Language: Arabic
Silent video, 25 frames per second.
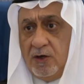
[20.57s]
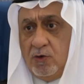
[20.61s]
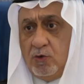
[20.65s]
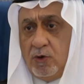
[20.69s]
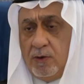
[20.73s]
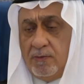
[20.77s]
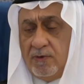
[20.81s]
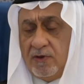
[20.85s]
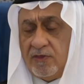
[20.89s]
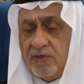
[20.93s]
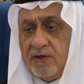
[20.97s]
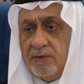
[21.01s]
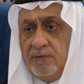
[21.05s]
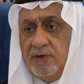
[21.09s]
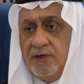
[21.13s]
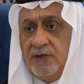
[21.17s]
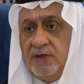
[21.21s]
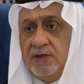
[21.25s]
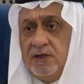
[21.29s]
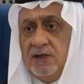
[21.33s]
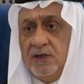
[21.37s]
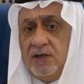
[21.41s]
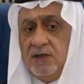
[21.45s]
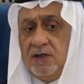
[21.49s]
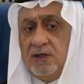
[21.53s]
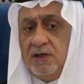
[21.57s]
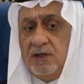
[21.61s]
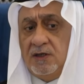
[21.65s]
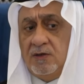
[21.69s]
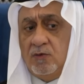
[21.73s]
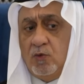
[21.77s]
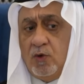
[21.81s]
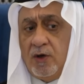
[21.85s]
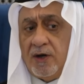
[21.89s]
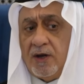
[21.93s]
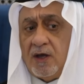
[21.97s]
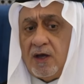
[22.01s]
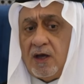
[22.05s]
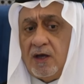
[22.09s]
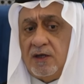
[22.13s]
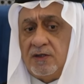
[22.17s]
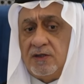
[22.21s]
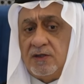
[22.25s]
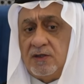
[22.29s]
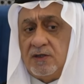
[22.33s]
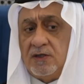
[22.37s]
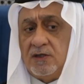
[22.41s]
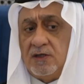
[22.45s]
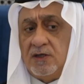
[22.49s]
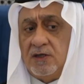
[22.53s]
بشكل مجتزأ
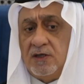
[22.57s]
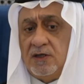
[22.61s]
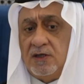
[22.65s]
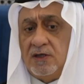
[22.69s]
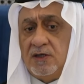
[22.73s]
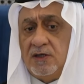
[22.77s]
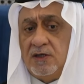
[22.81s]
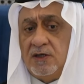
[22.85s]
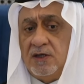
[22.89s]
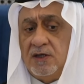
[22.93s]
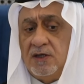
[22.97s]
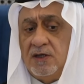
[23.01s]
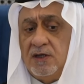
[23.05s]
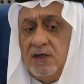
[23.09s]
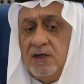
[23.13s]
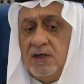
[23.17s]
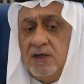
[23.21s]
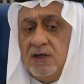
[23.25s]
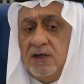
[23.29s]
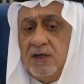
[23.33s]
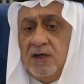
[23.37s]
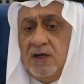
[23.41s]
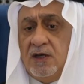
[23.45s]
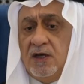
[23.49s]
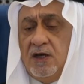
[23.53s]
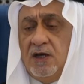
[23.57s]
ومقطع ومقطع